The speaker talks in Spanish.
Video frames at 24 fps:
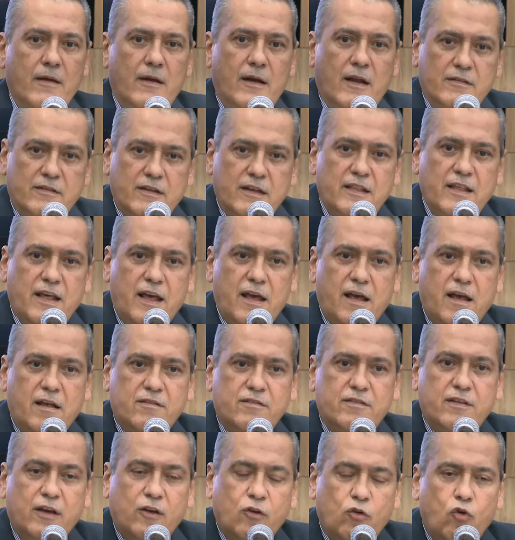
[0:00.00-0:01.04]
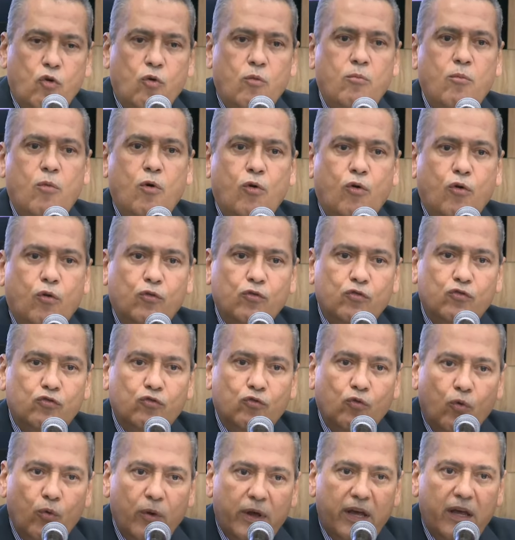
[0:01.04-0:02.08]
Las ideas de cómo
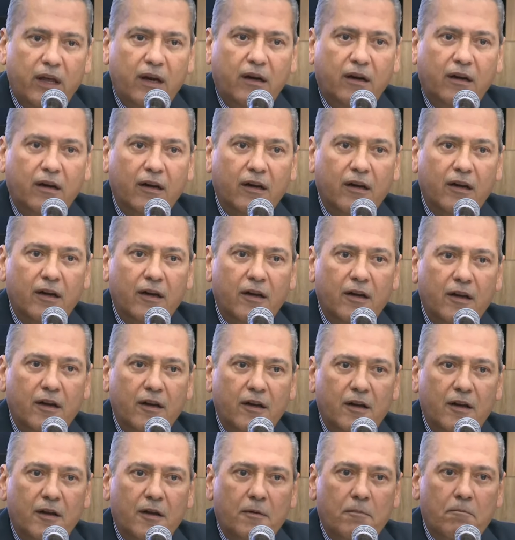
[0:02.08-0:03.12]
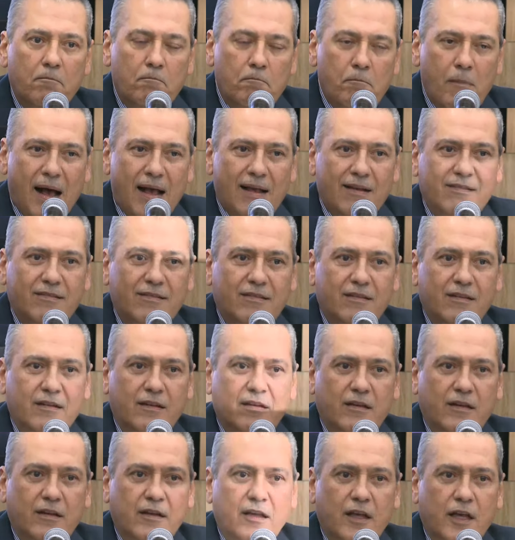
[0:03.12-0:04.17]
construir
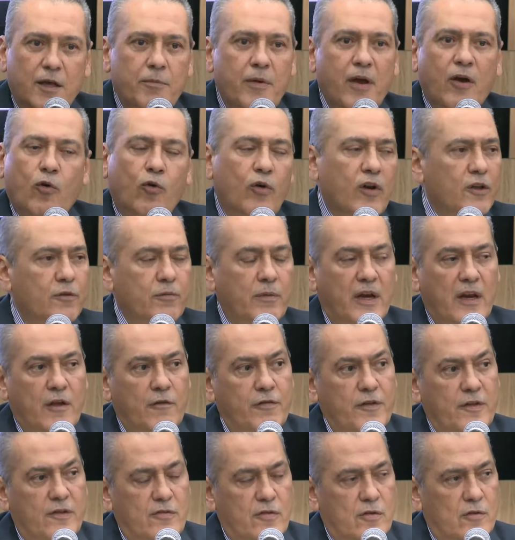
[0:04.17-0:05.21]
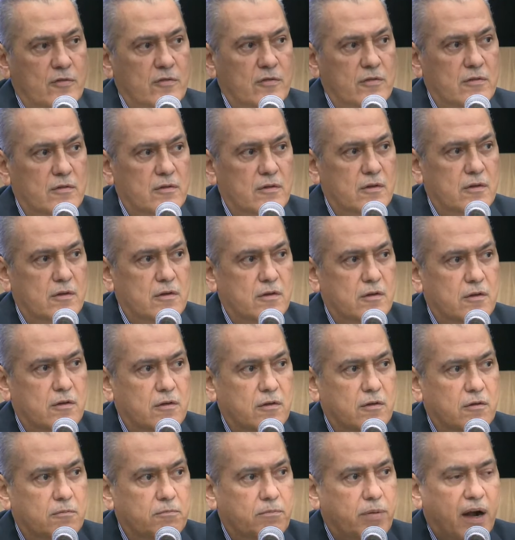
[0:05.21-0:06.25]
más y mejores beneficios
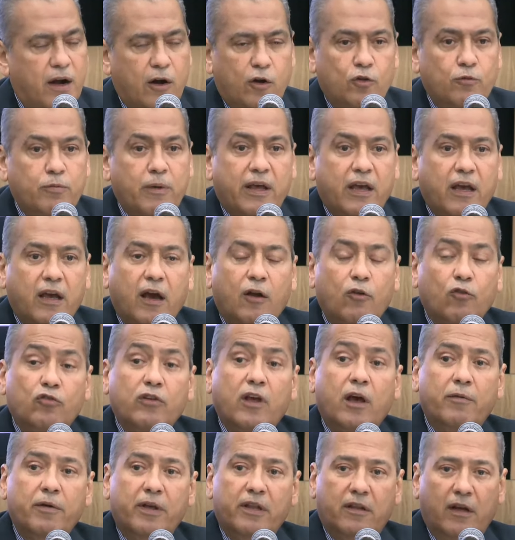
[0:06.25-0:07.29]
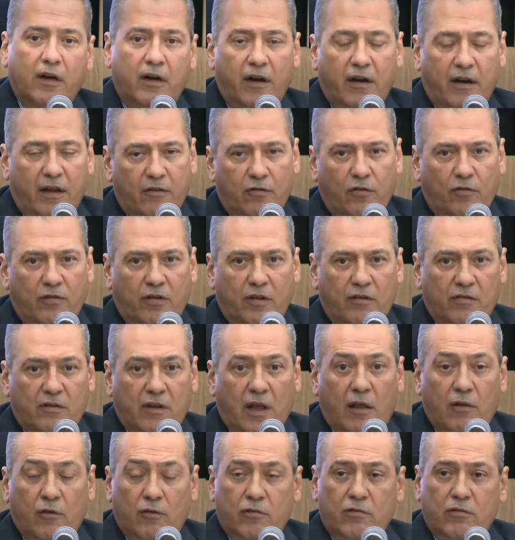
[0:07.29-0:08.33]
para los mexicanos que habitan en esos
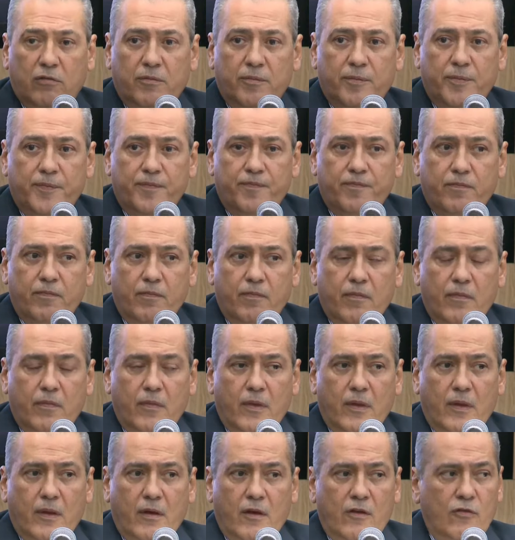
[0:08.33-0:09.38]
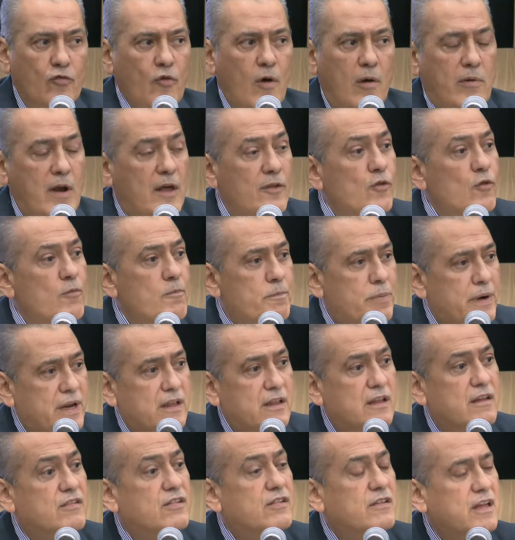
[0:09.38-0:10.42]
estados. Eso habla de un
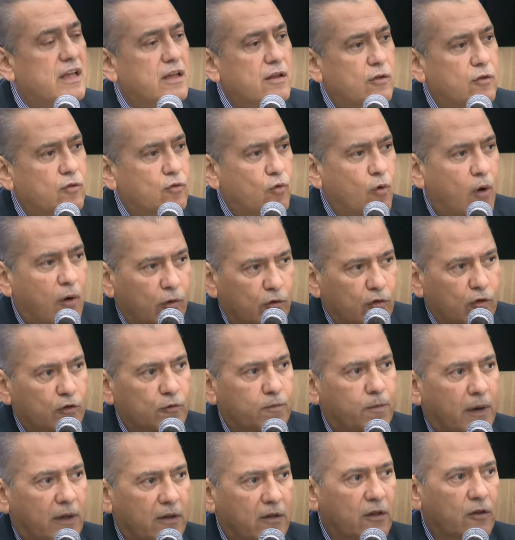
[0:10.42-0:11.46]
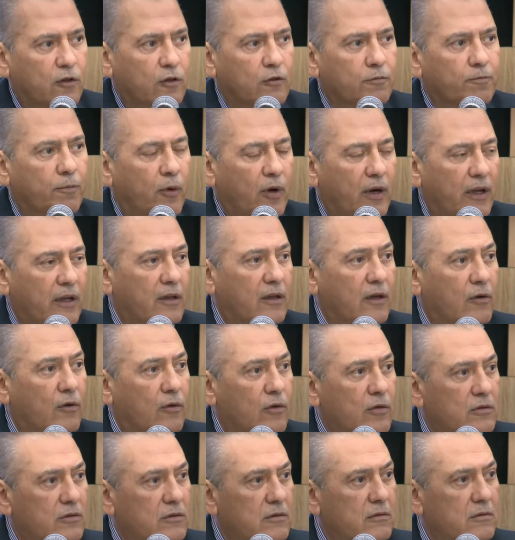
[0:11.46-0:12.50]
PRI distinto a otros partidos
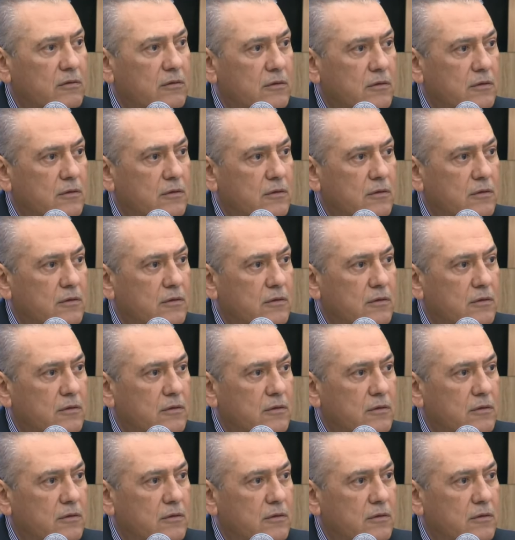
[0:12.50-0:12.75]
políticos.